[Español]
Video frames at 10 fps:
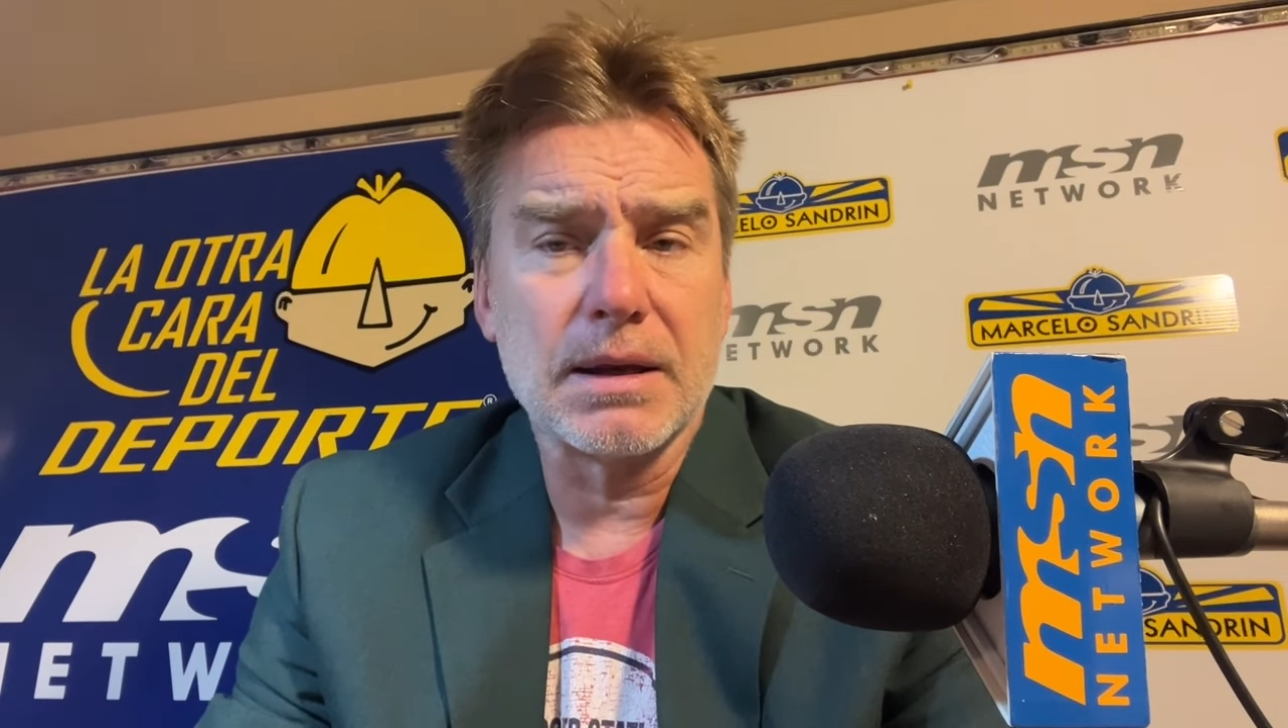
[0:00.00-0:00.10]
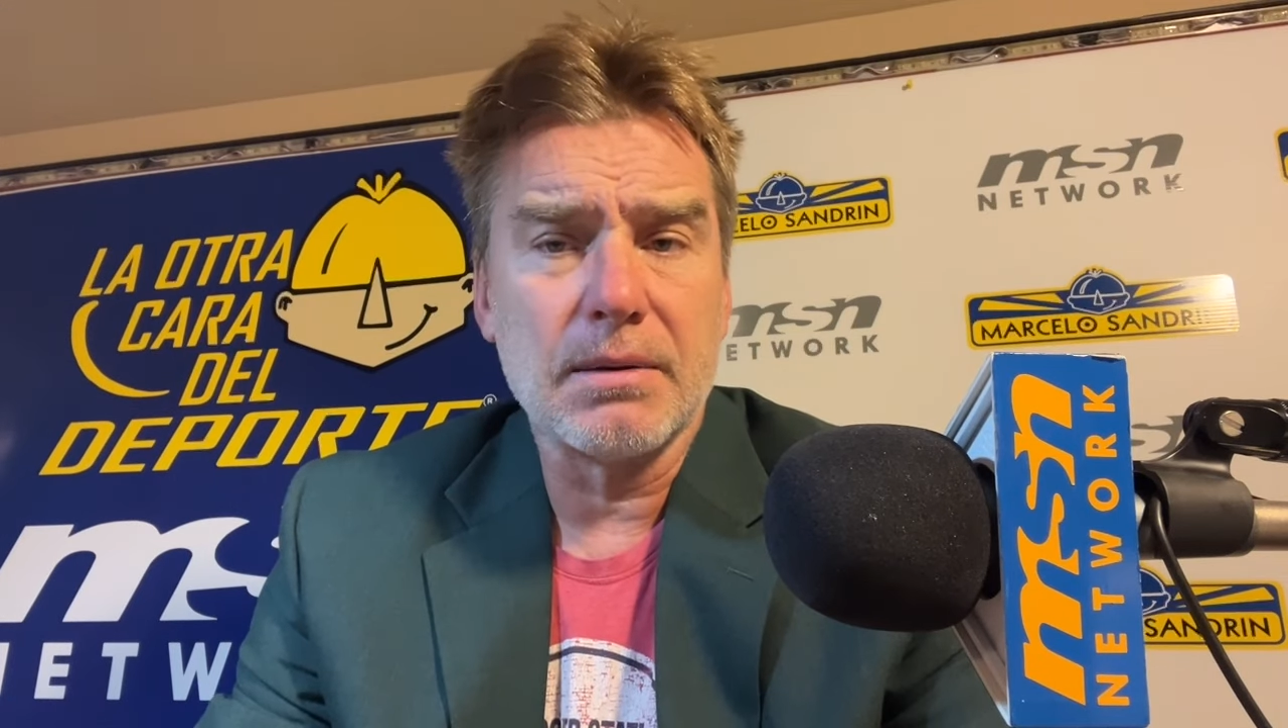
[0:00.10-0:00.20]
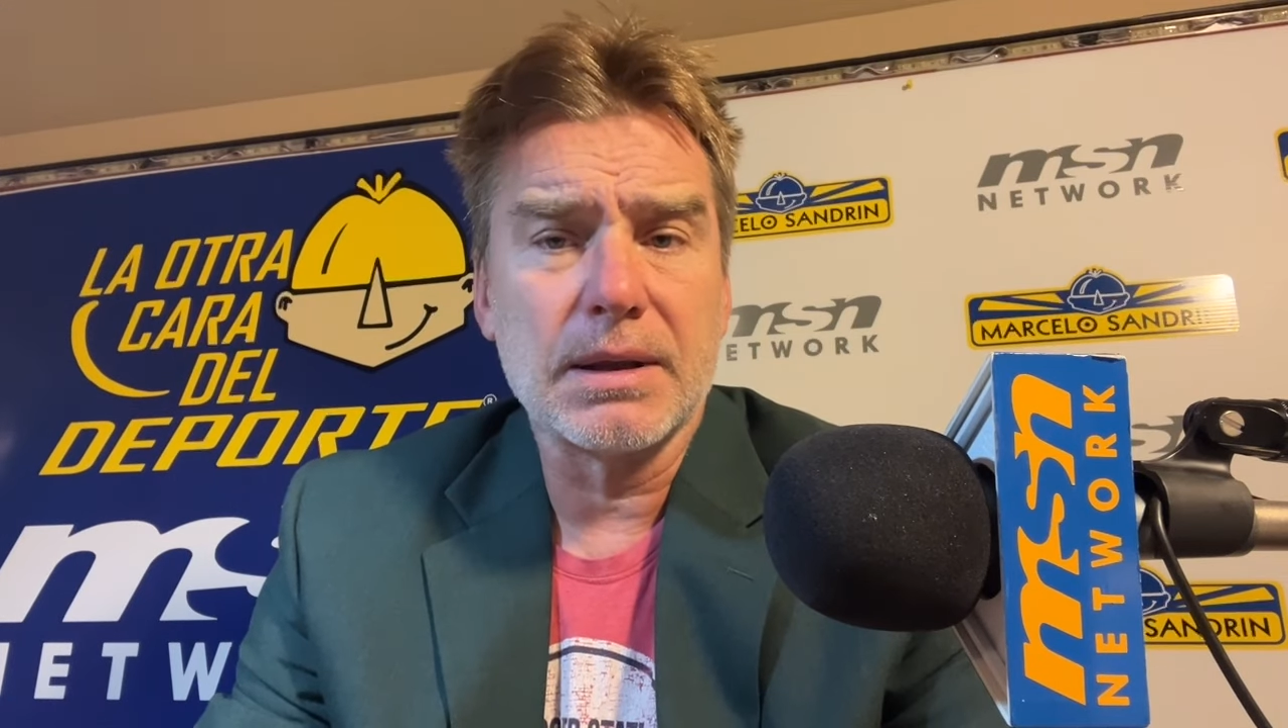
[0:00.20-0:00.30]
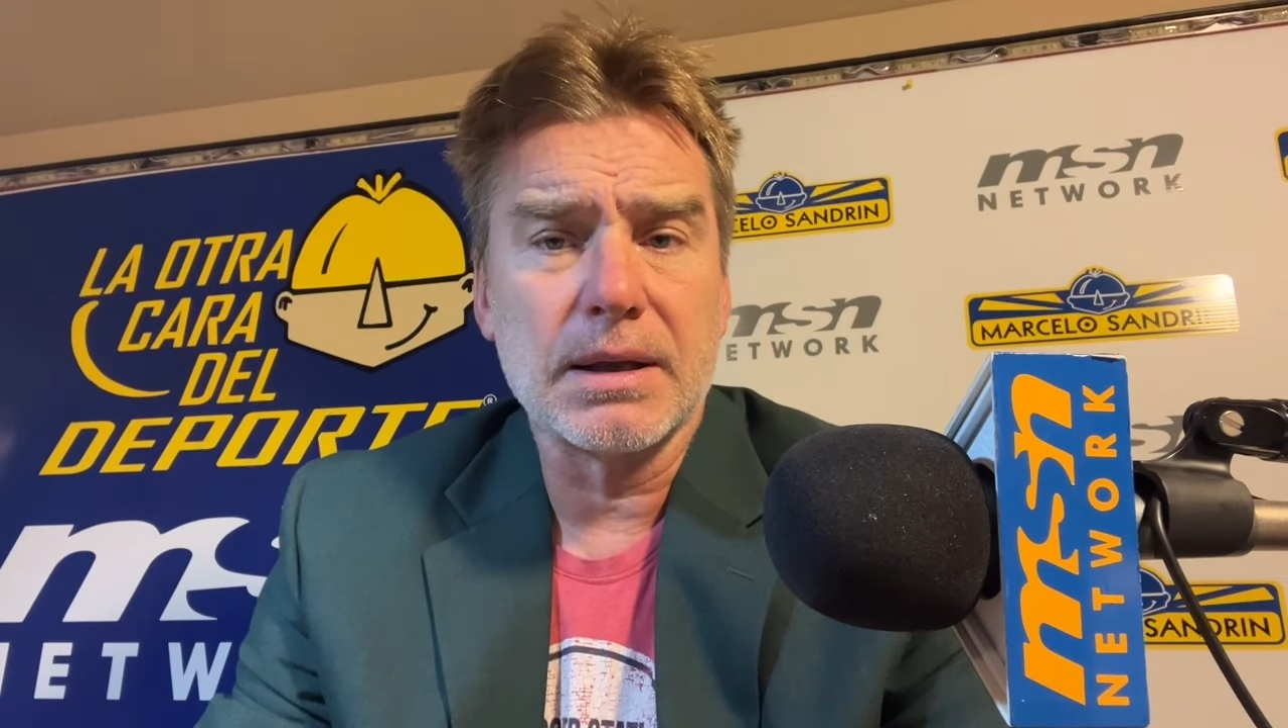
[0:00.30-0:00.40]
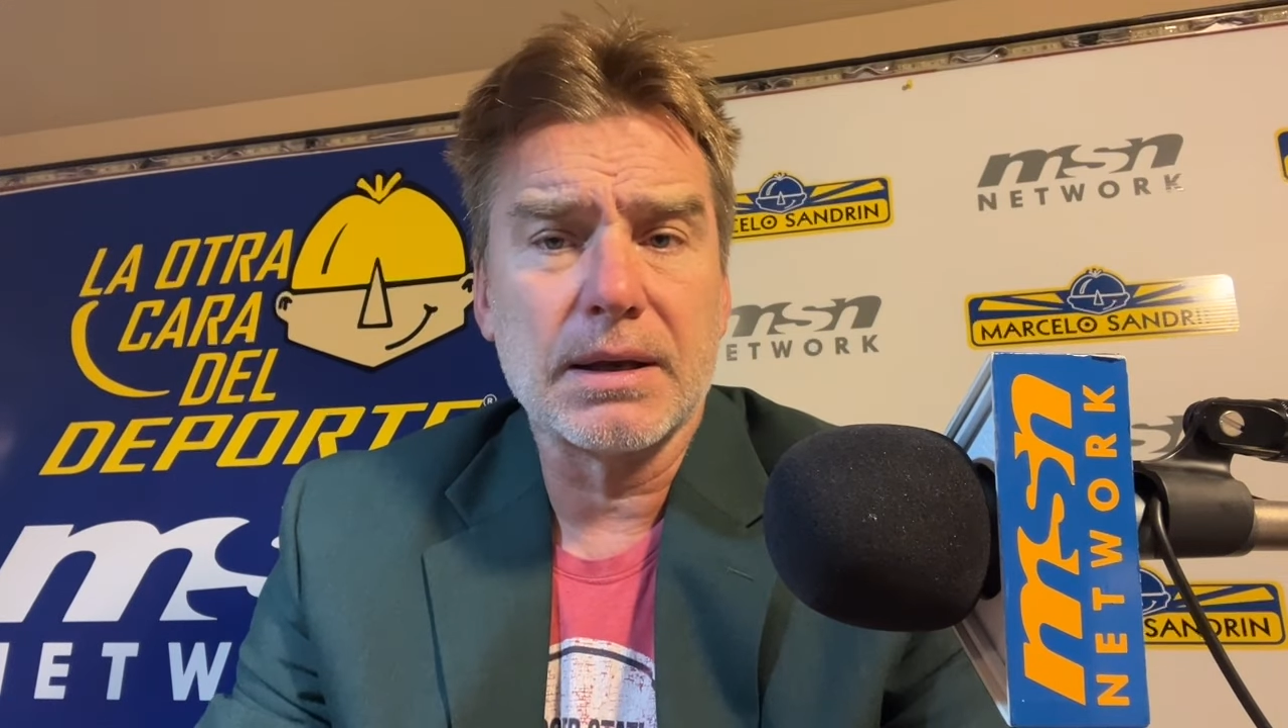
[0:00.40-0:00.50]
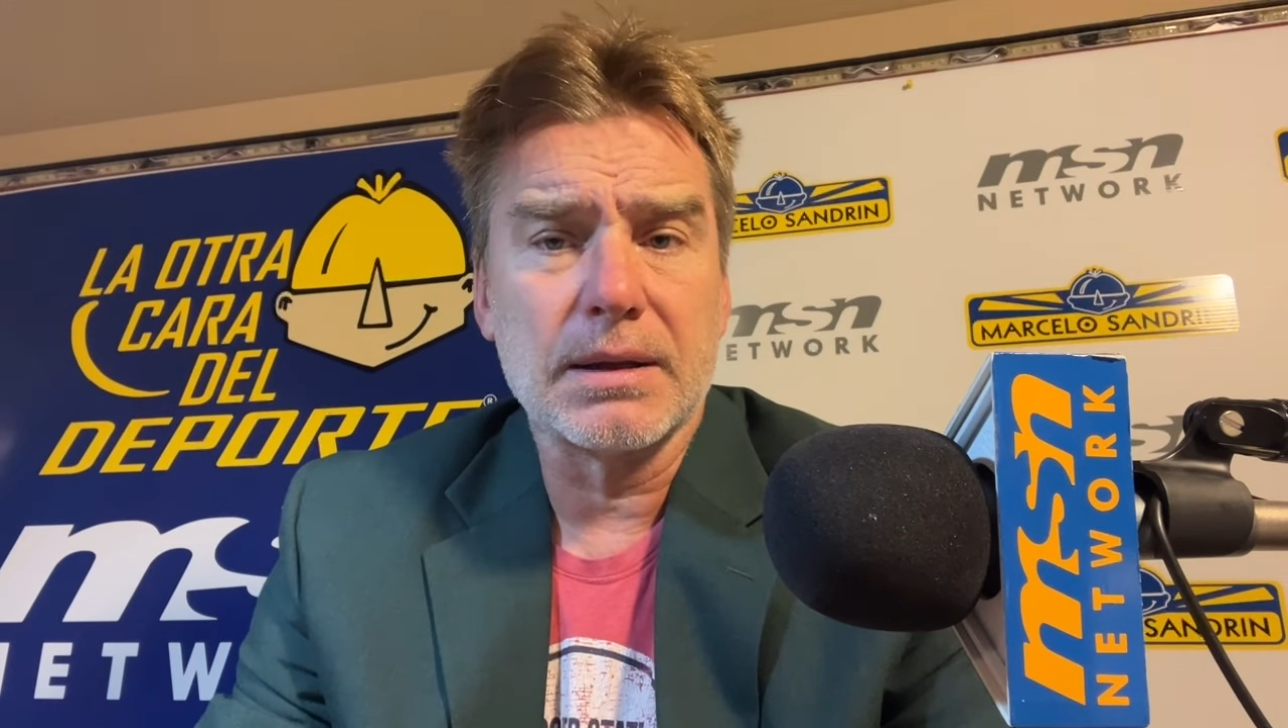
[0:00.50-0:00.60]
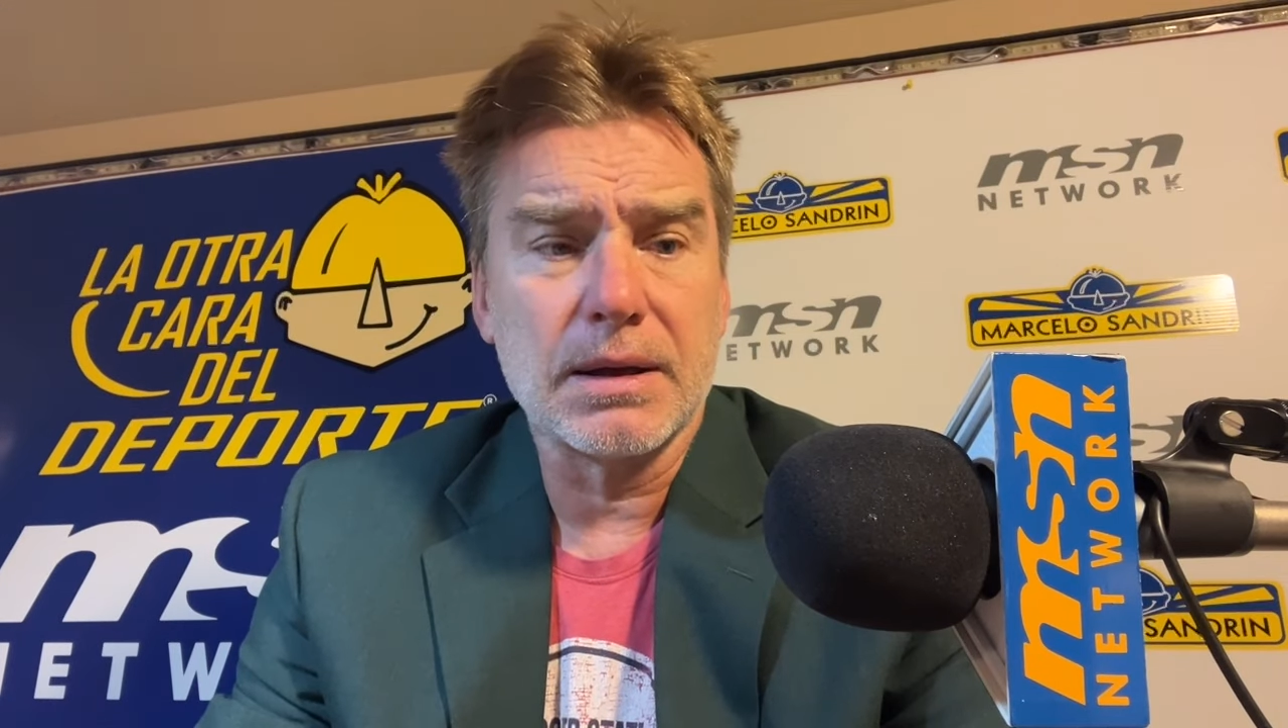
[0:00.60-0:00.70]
levantate, que